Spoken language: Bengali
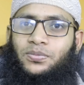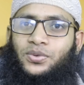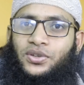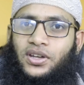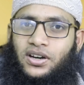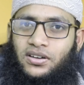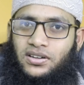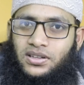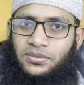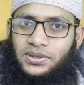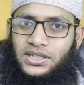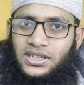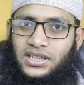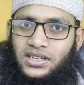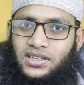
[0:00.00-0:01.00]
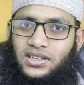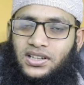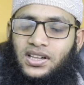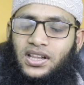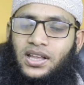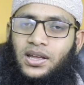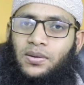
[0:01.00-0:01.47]
পূজা করা যাবে কিনা
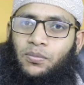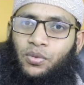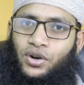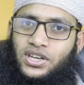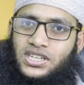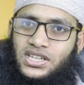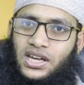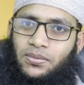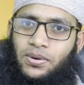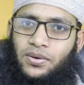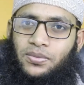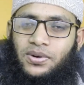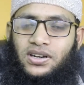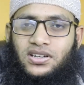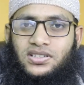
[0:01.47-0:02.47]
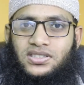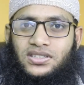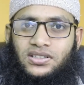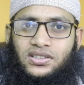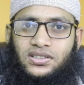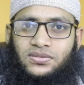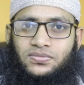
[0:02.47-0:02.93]
পরিষ্কারভাবে বলা হয়েছে